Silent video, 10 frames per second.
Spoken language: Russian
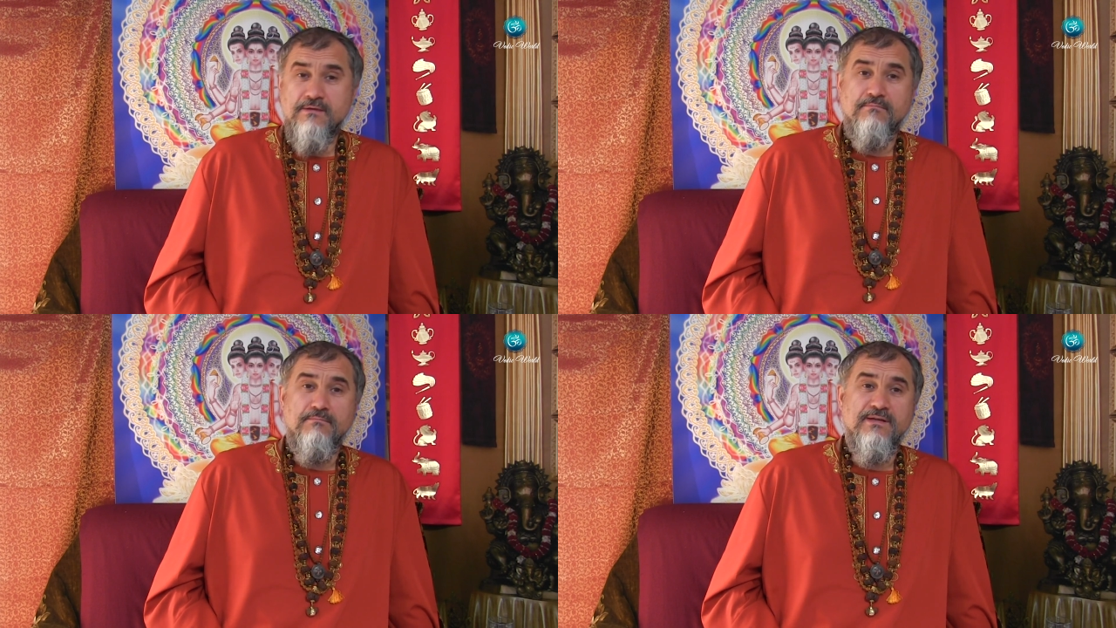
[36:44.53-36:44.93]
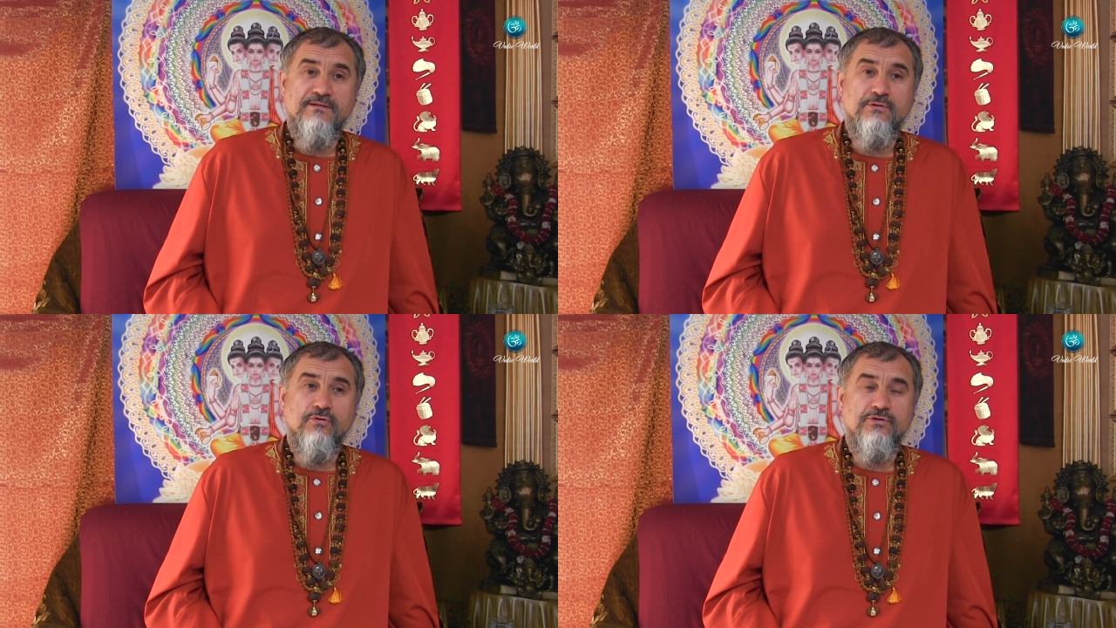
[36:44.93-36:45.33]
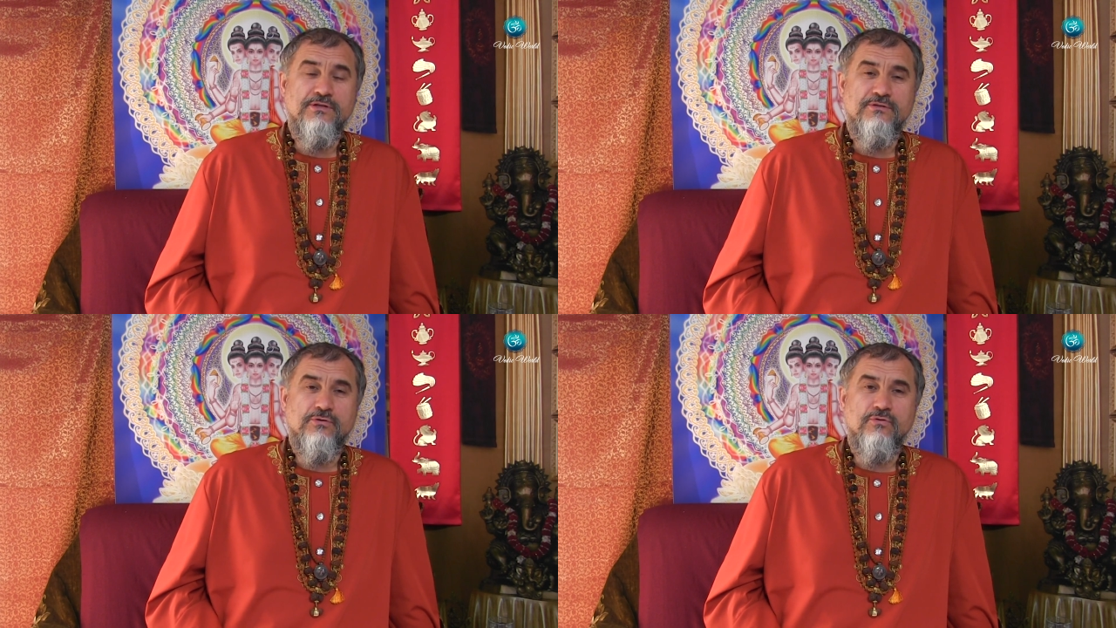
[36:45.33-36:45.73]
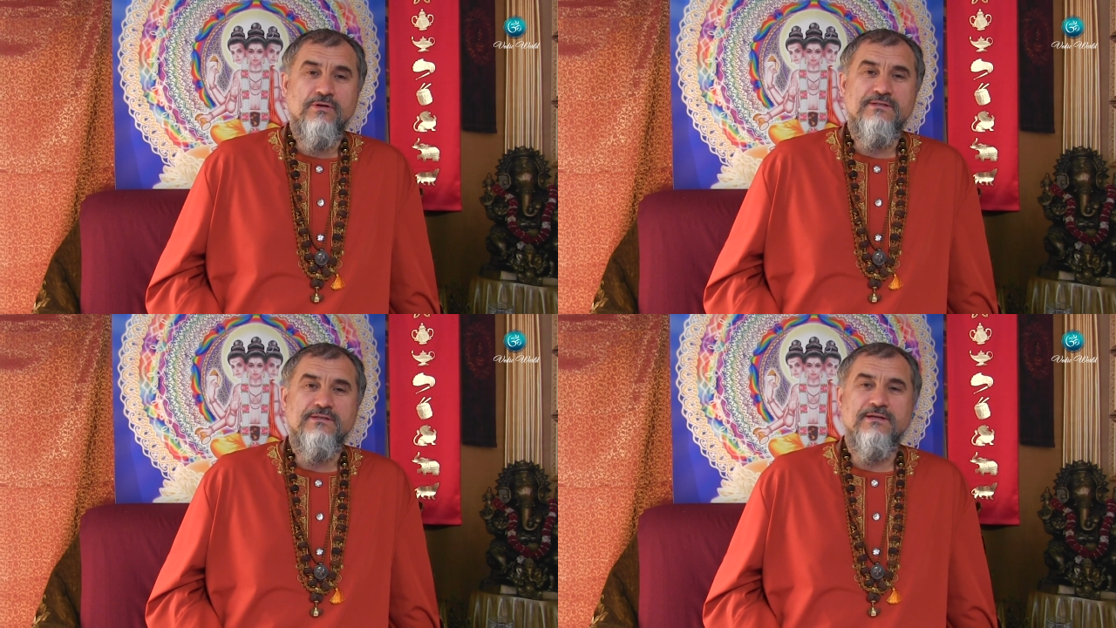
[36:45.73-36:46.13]
без должной
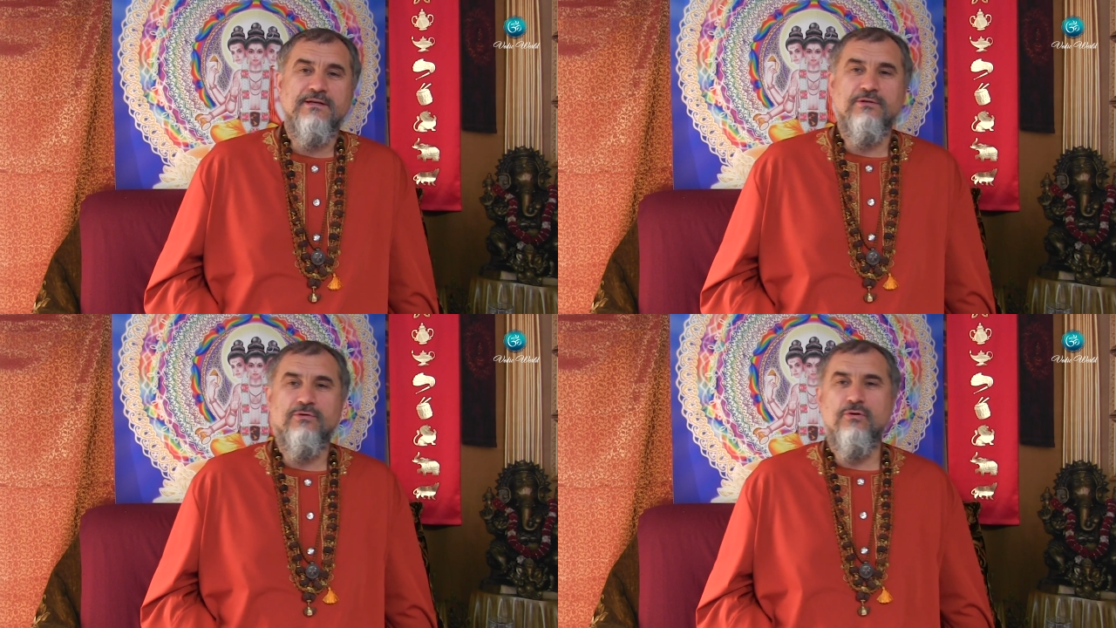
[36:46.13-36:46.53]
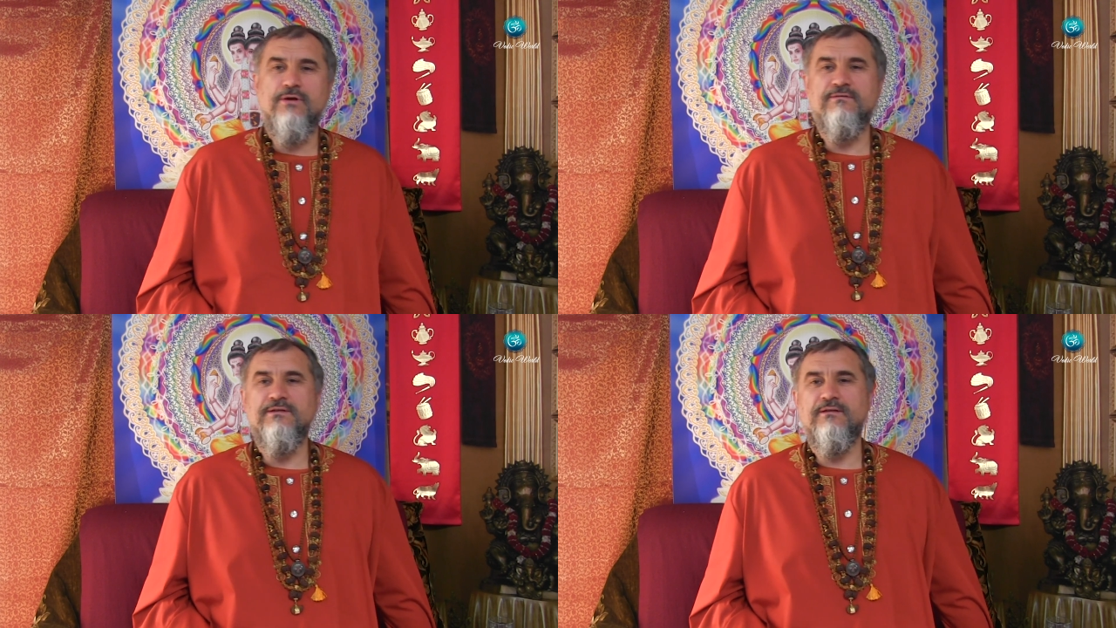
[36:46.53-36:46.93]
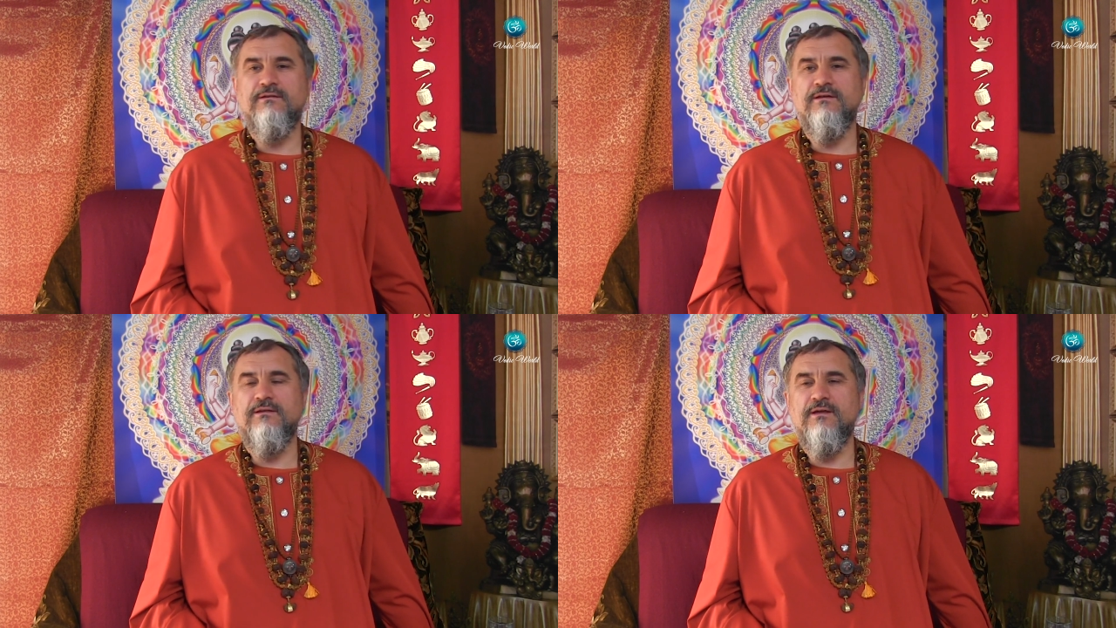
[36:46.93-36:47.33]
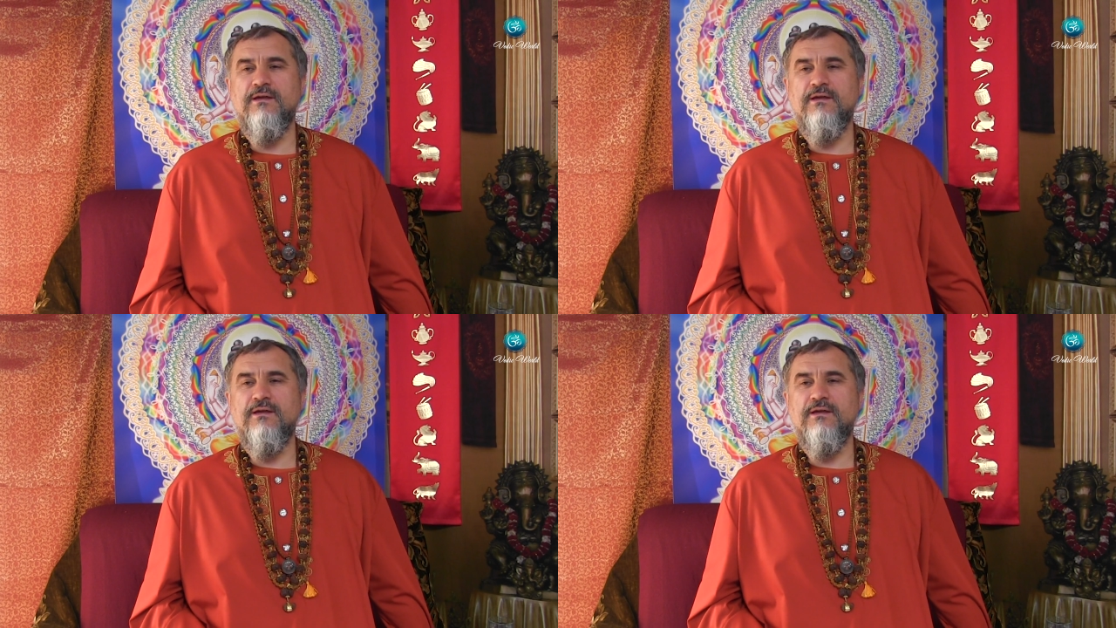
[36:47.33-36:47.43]
строгости и контроля в садхане,